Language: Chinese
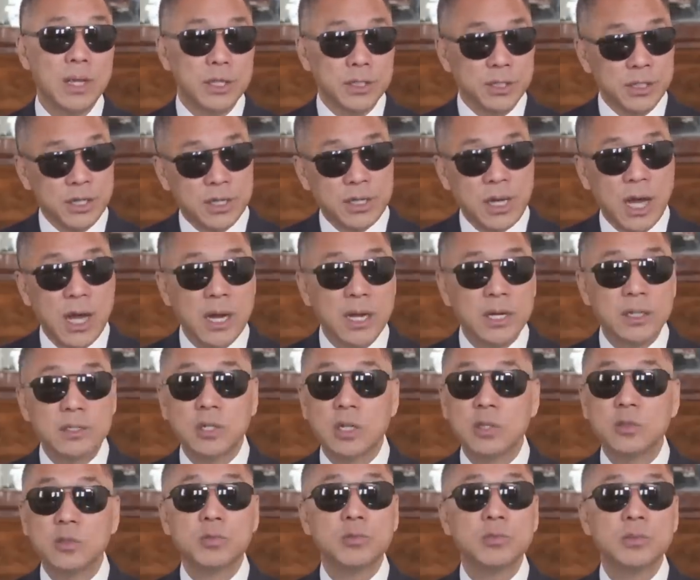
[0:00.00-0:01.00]
你看看
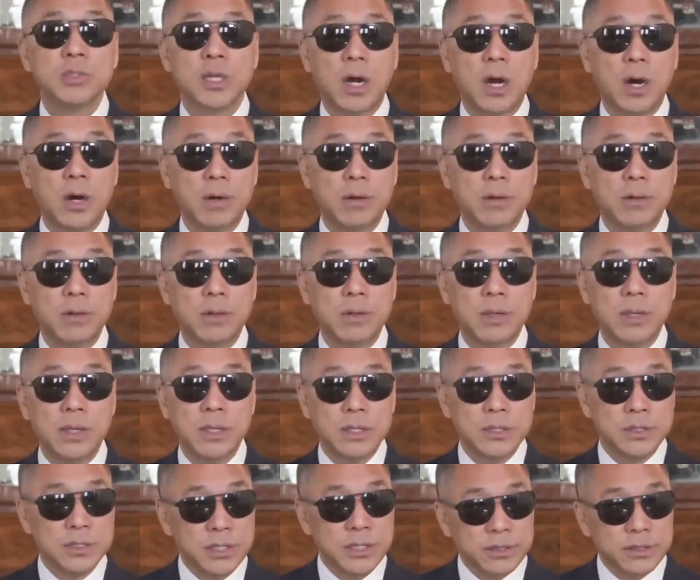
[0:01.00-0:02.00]
张松桥，
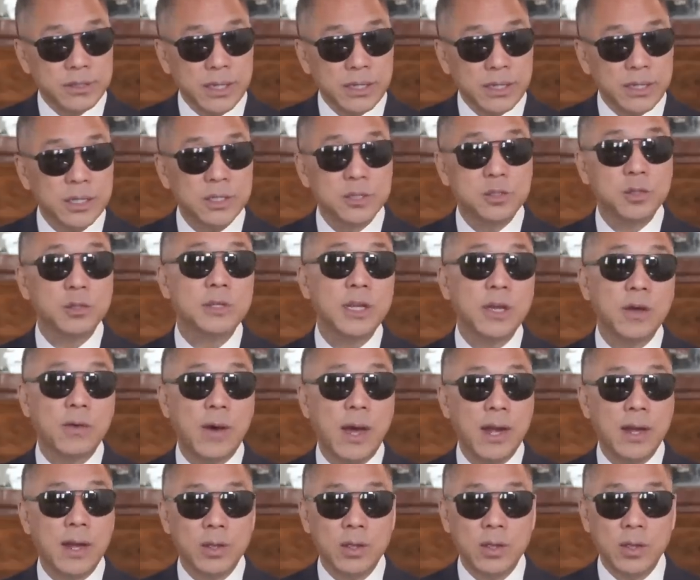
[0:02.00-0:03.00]
你再看肖建
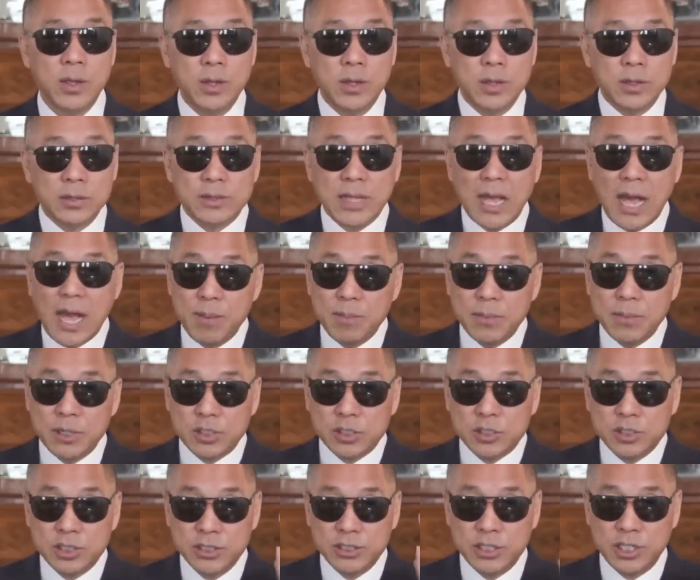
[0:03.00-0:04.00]
华，他们
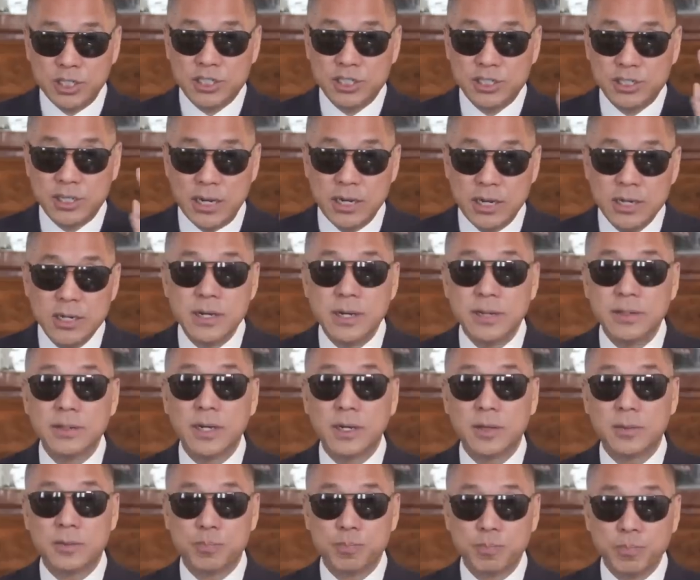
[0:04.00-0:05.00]
这些神人
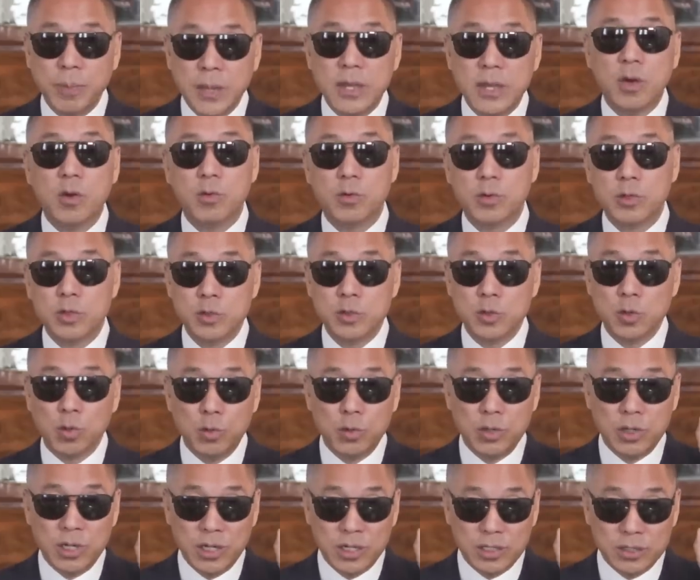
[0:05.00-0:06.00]
的背后有
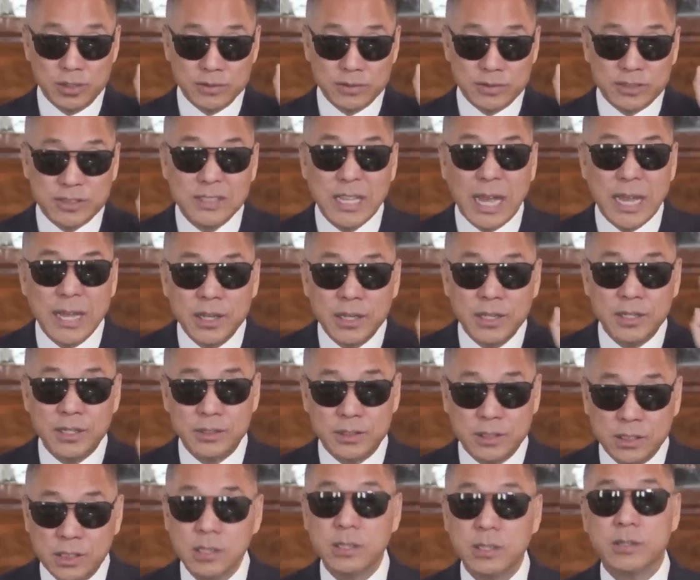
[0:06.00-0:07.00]
三个
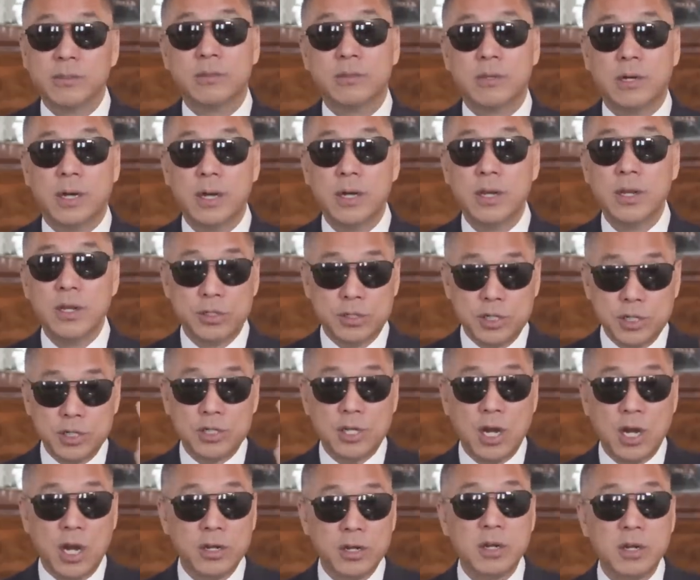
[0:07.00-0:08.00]
特色是
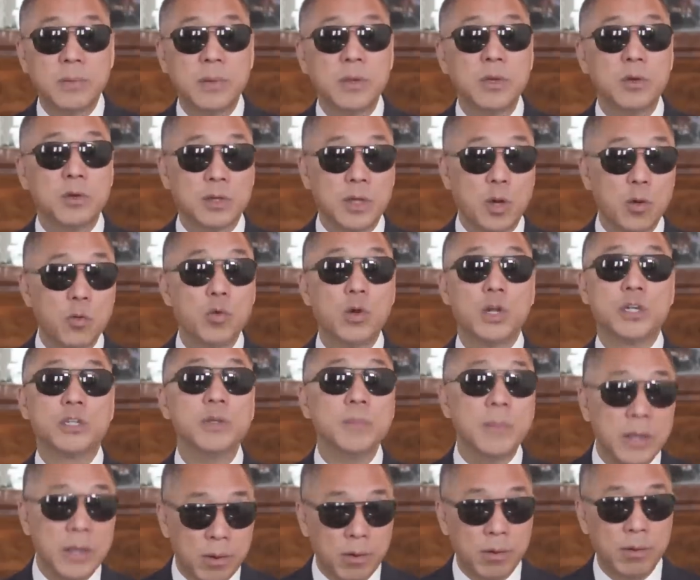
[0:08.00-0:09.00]
常人没有的，我是
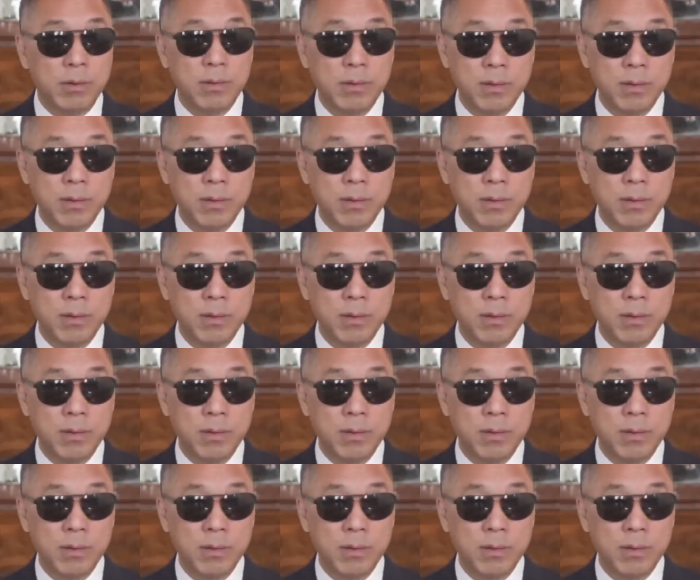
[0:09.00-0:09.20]
没有。